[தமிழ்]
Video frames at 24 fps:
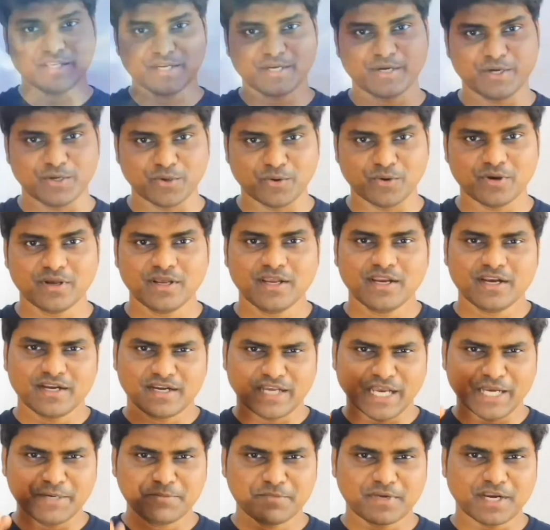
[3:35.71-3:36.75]
இதெல்லாம் இருக்கட்டும்
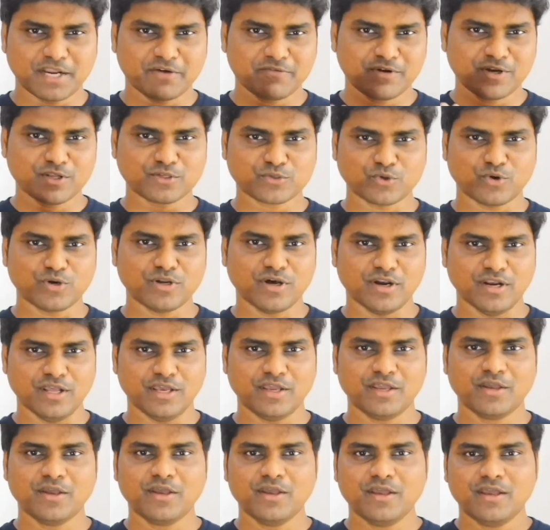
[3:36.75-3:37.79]
டைம் ட்ராவல்னு
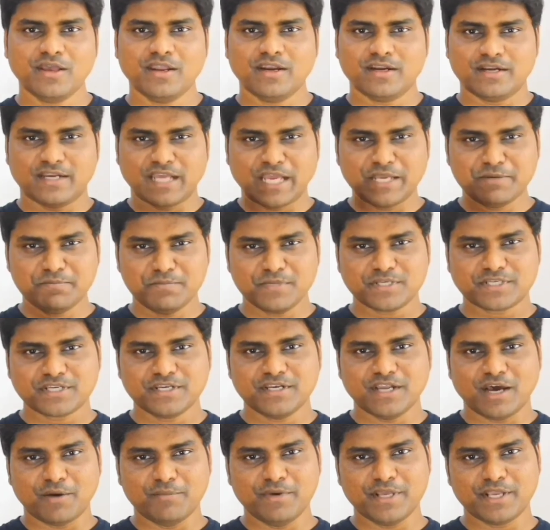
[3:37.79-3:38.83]
சொன்னாலே டைம்
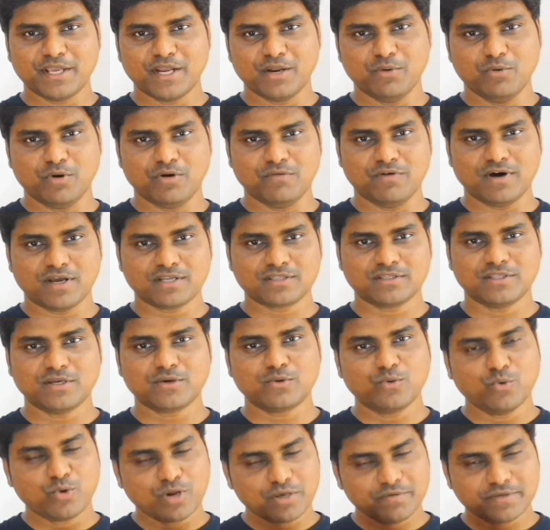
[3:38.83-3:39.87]
மிஷின் அப்படிங்கிற ஒரு
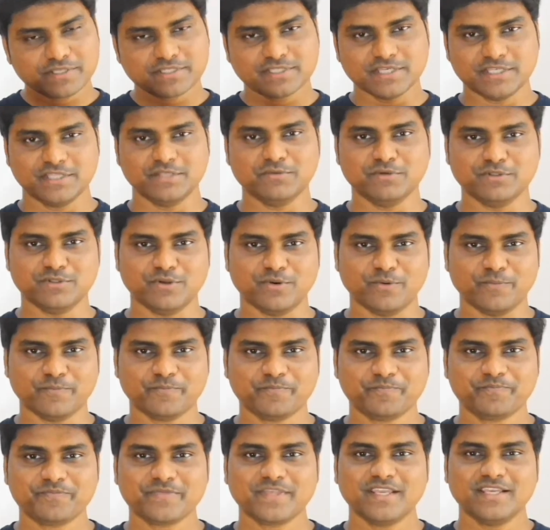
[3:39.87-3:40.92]
வார்த்தை கூடவே சேர்ந்து
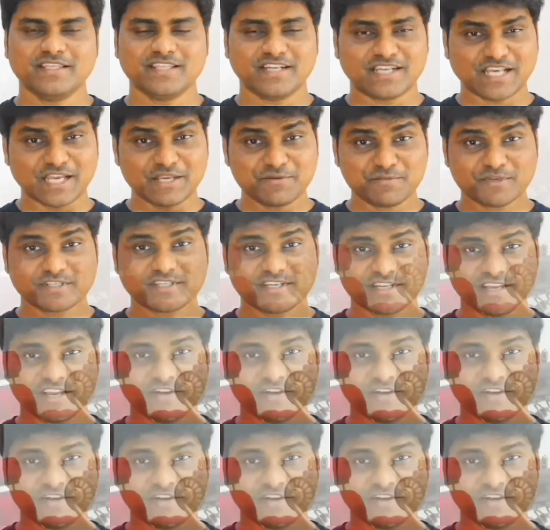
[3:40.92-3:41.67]
வந்துடும் இந்த டைம்